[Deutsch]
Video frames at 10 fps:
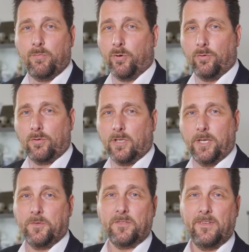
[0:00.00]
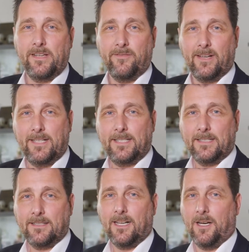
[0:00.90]
Produkte gibt es weltweit,
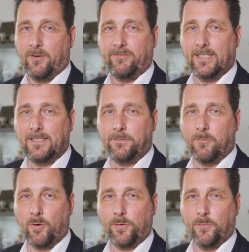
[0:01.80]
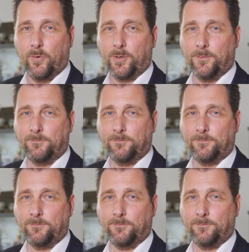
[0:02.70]
aber wir lieben Oldenburg.